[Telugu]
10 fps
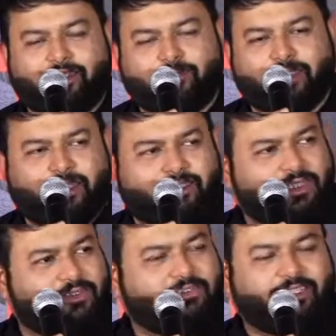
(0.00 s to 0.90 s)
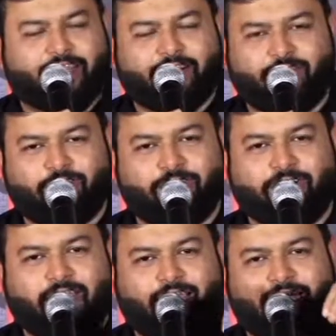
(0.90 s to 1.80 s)
ఐదు నిమిషాలు ఇచ్చారు దాంట్లో
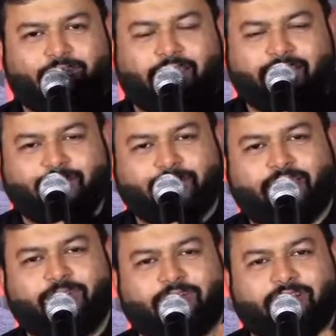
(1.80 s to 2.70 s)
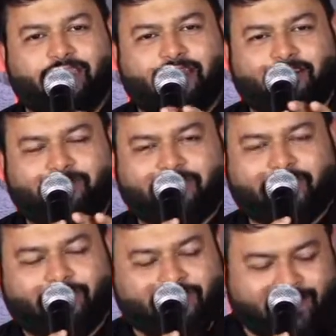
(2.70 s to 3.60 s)
ఆయనకు ఐదు నిమిషాలకు ఒక
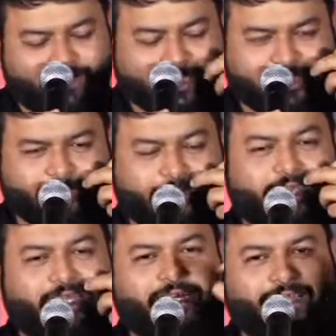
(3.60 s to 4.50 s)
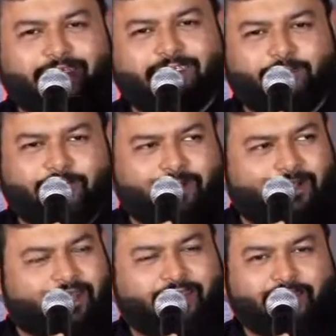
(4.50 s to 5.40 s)
హెలికాప్టర్కి ఒక థీమ్ చేసాం నేను అదే
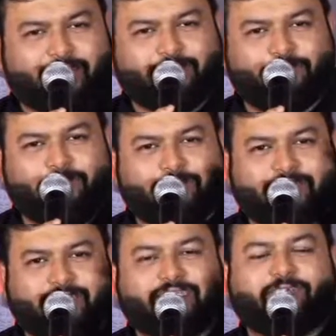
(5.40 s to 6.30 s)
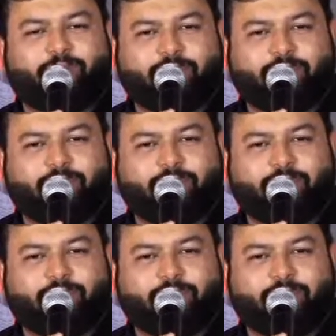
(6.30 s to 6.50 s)
చెప్పానే నాకు టూ అవర్స్ థర్టీ సెవెన్